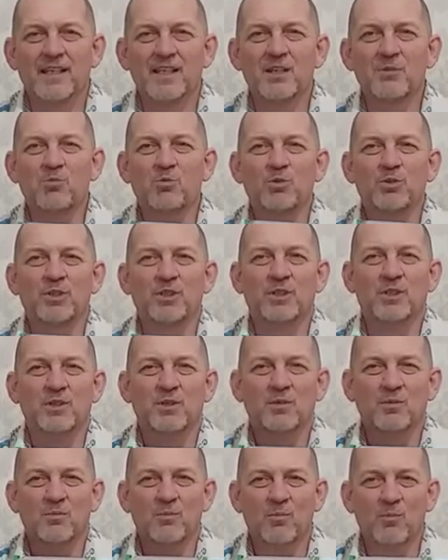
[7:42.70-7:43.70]
Не будет
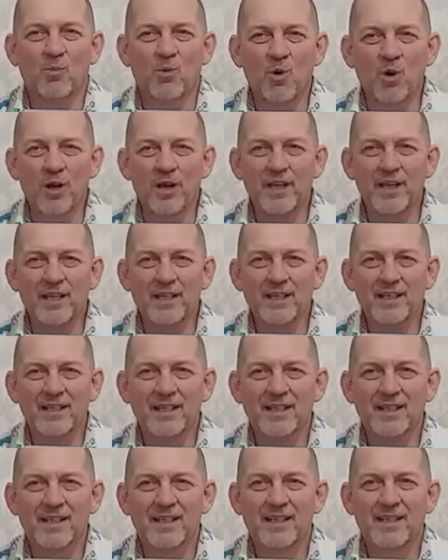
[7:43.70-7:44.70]
моли,
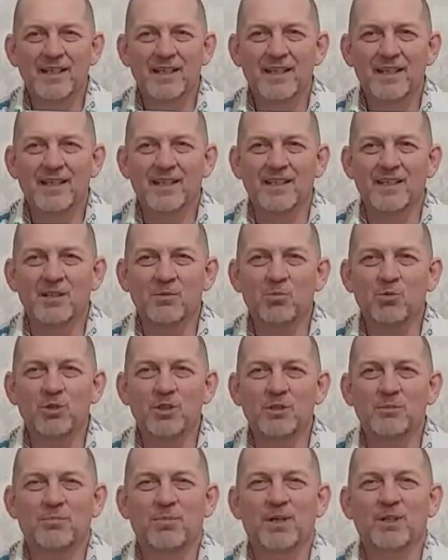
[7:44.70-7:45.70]
не
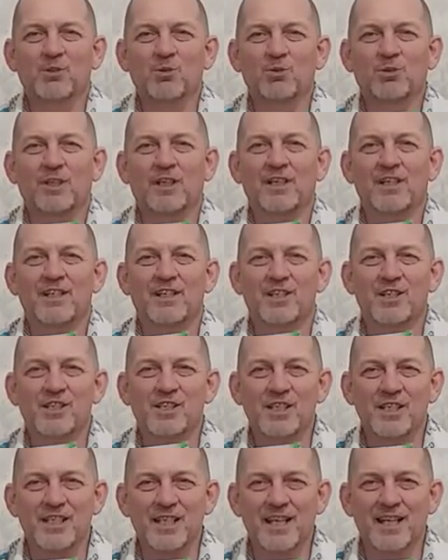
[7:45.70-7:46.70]
будет продукта
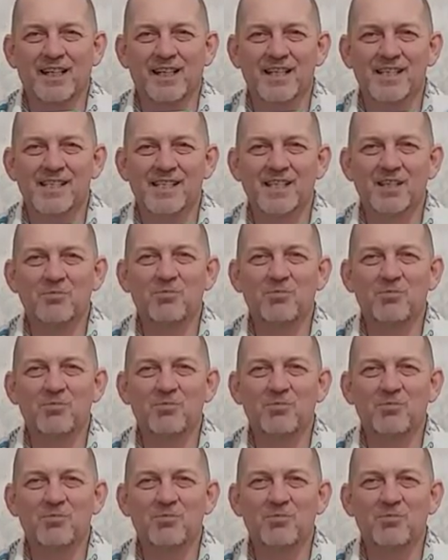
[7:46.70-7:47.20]
жизнедеятельности.